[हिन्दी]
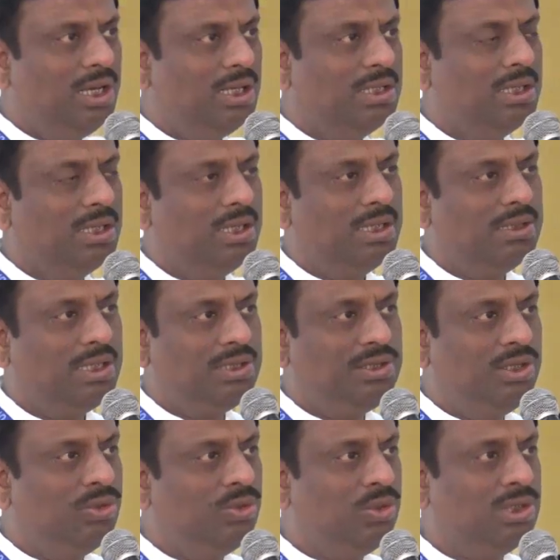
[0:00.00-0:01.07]
एक ऐसा
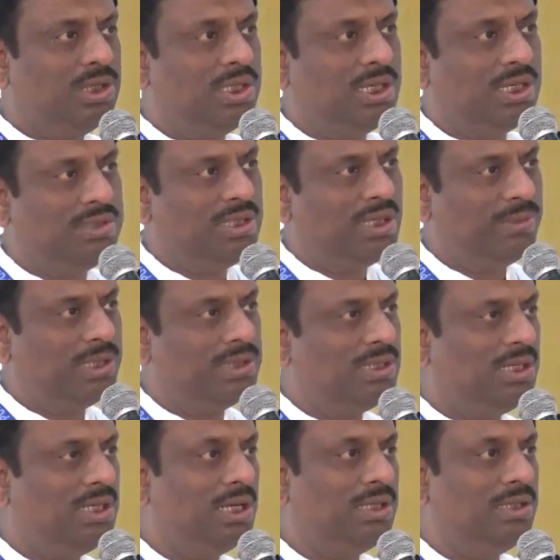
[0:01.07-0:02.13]
झिंगुर की जैसी आवाज़
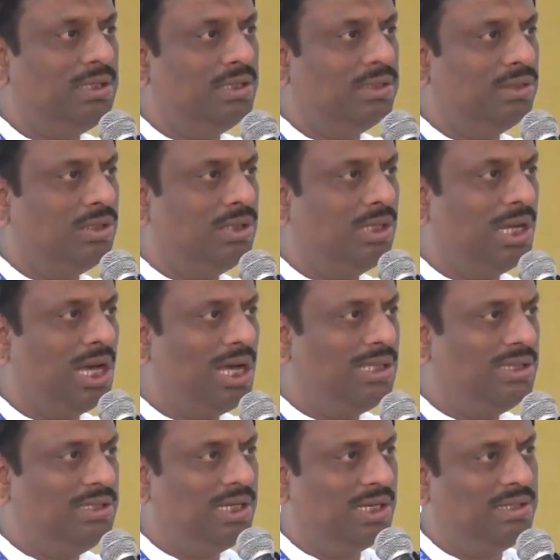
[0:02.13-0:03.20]
चल रही है जिस
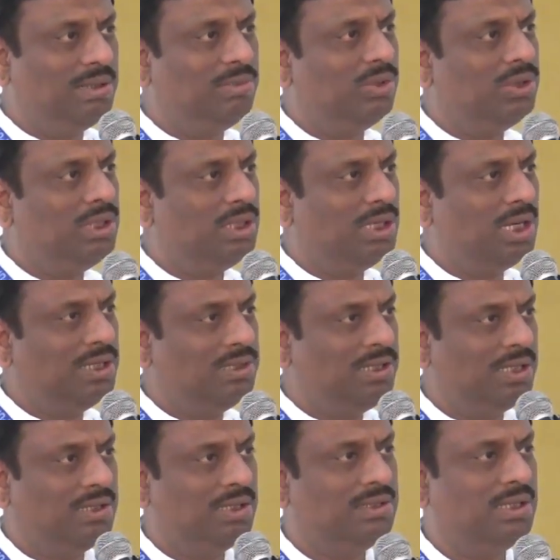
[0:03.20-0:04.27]
नाद जैसे बोलते हैं नाद
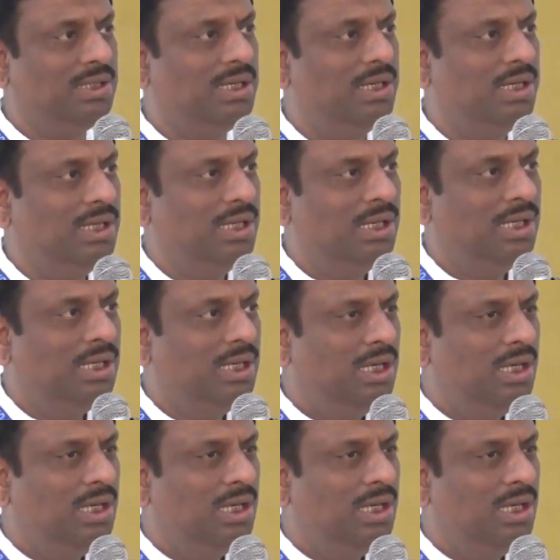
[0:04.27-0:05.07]
जैसे चल रहा है